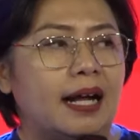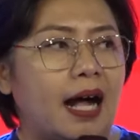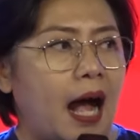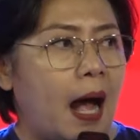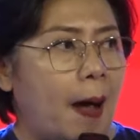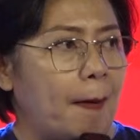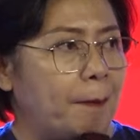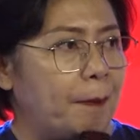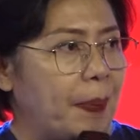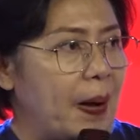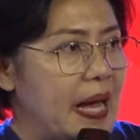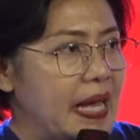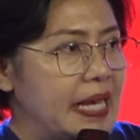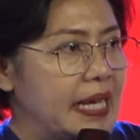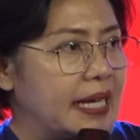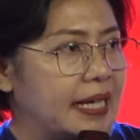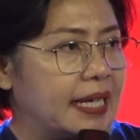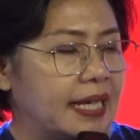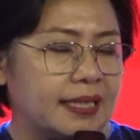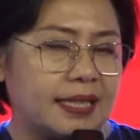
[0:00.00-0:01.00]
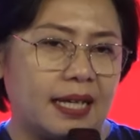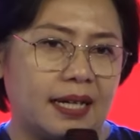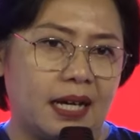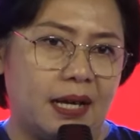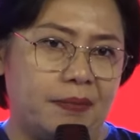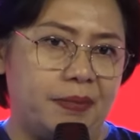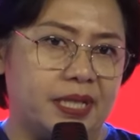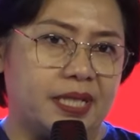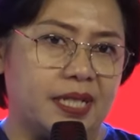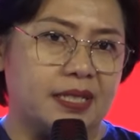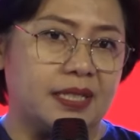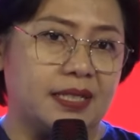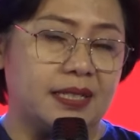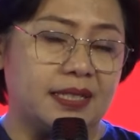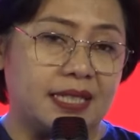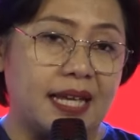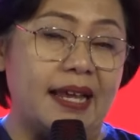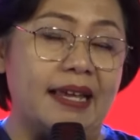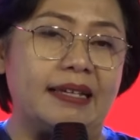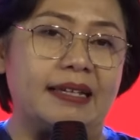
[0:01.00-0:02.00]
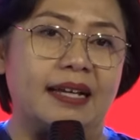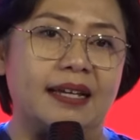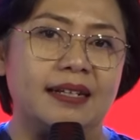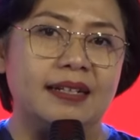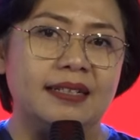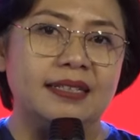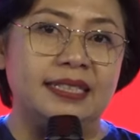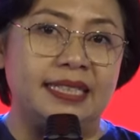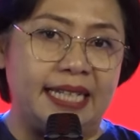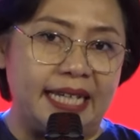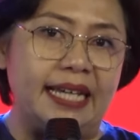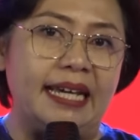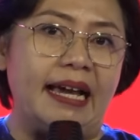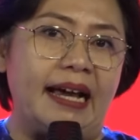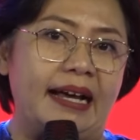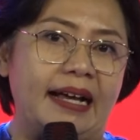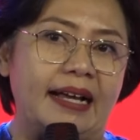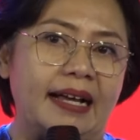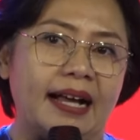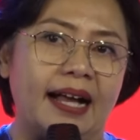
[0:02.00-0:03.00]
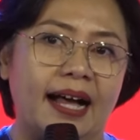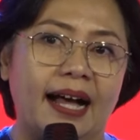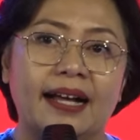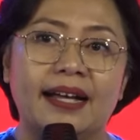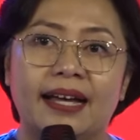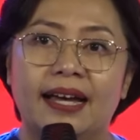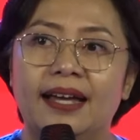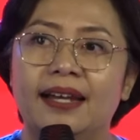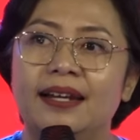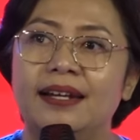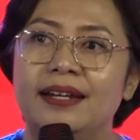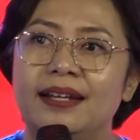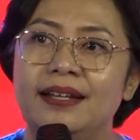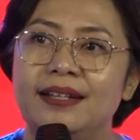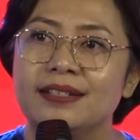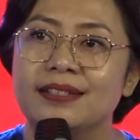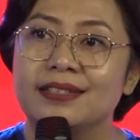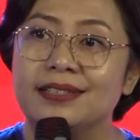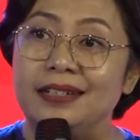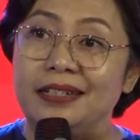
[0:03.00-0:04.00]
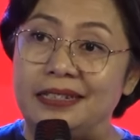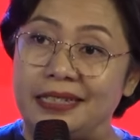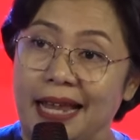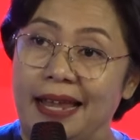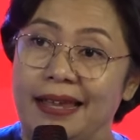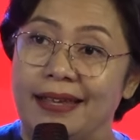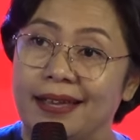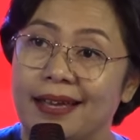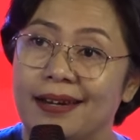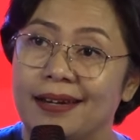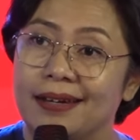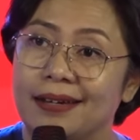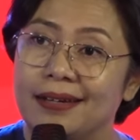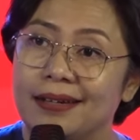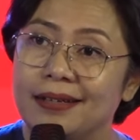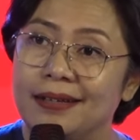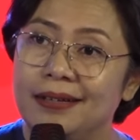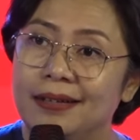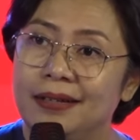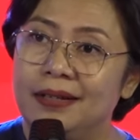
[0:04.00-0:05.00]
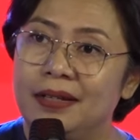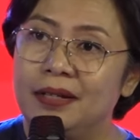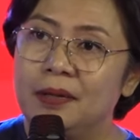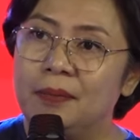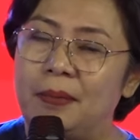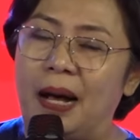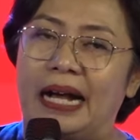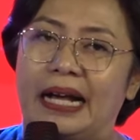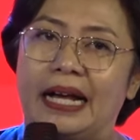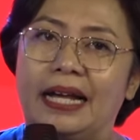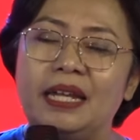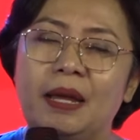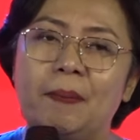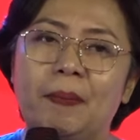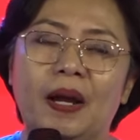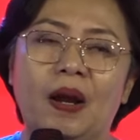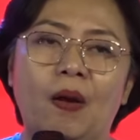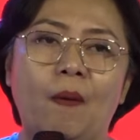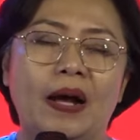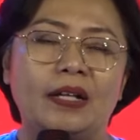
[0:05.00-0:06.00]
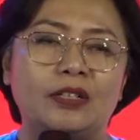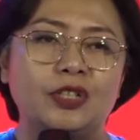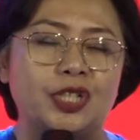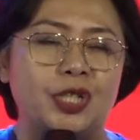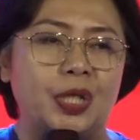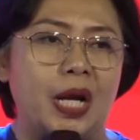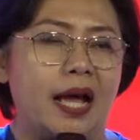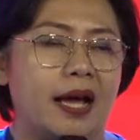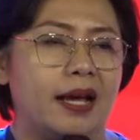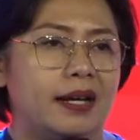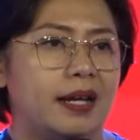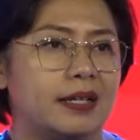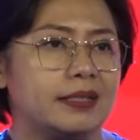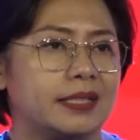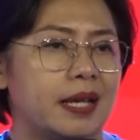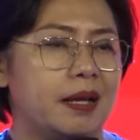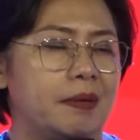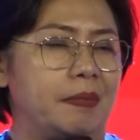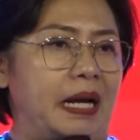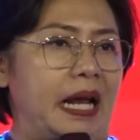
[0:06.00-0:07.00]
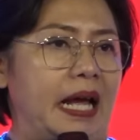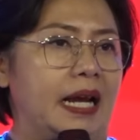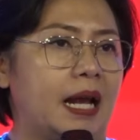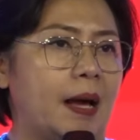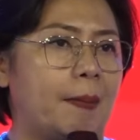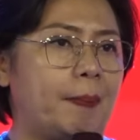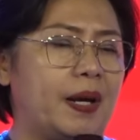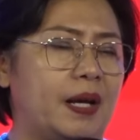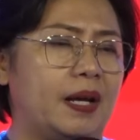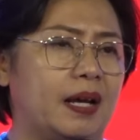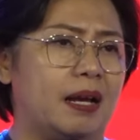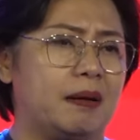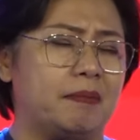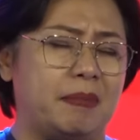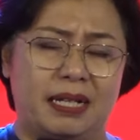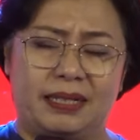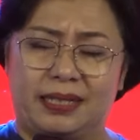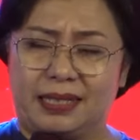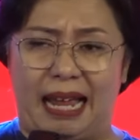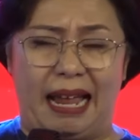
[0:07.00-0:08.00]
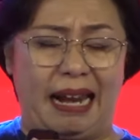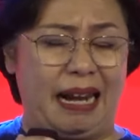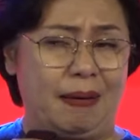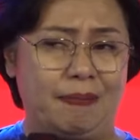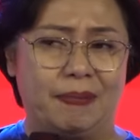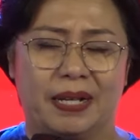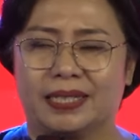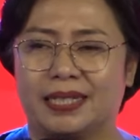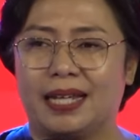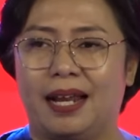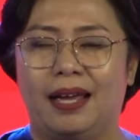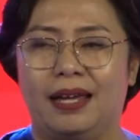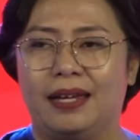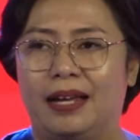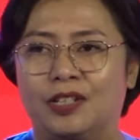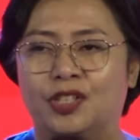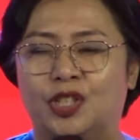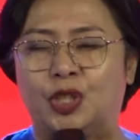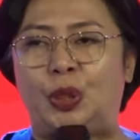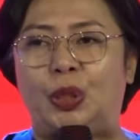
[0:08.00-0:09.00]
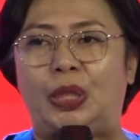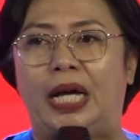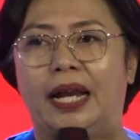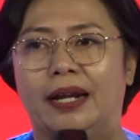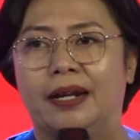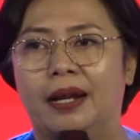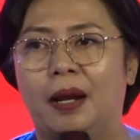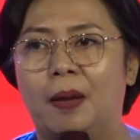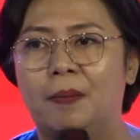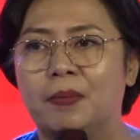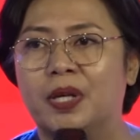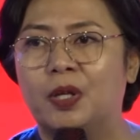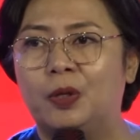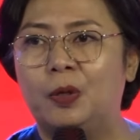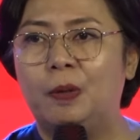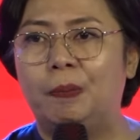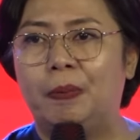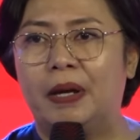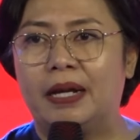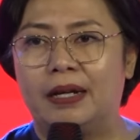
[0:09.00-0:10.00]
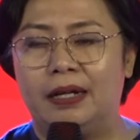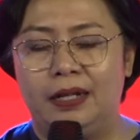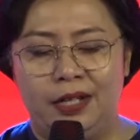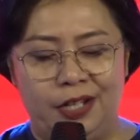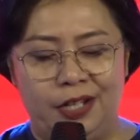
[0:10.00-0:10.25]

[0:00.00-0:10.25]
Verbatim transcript: apa yang kita tidak bisa selesaikan, dia akan selesaikan. Makanya pada waktu saudara dan saya berhadapan dengan masalah-masalah yang sukar dalam kehidupan,